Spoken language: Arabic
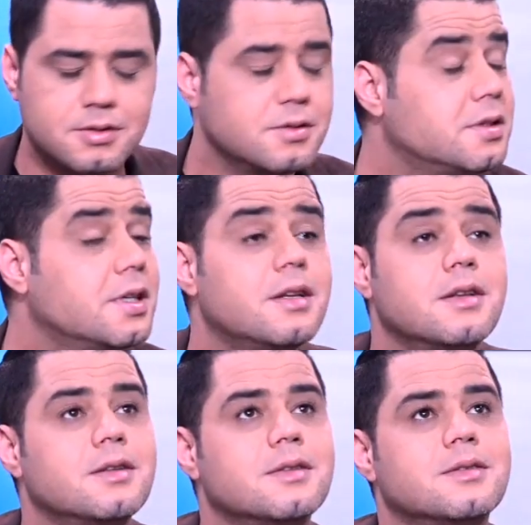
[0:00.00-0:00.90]

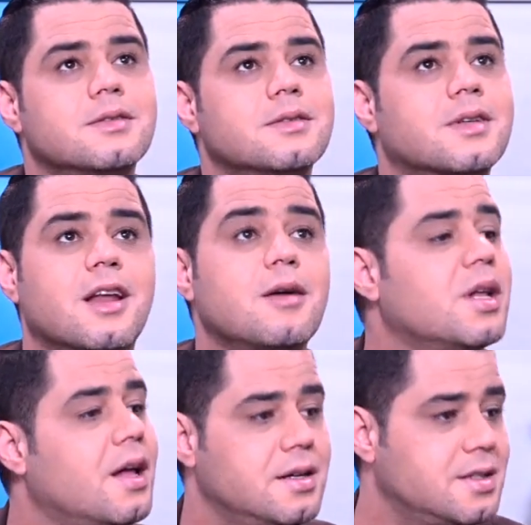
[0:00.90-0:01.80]
ديال كلام
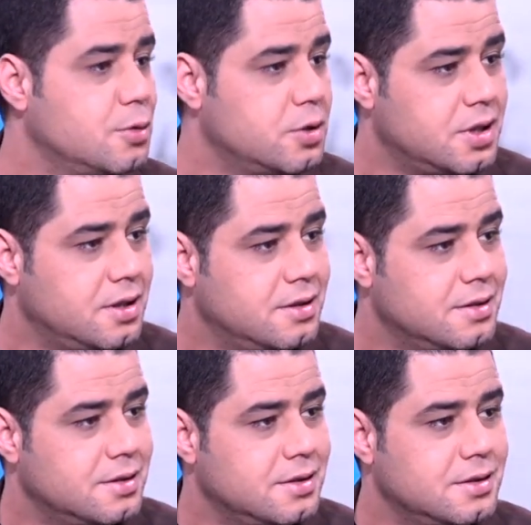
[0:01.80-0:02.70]
الله عز وجل
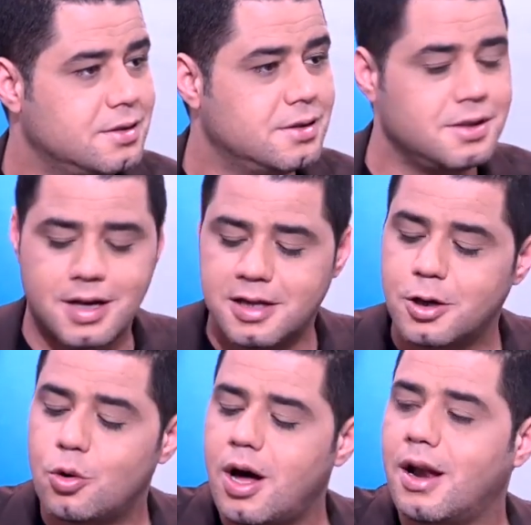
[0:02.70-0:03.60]
آه، ضروري
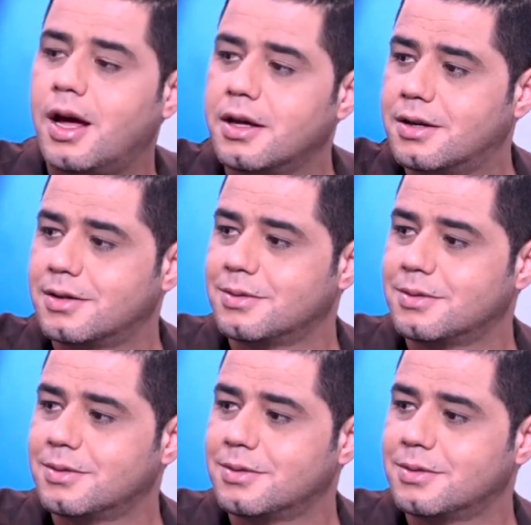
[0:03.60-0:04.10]
يدير له اللايك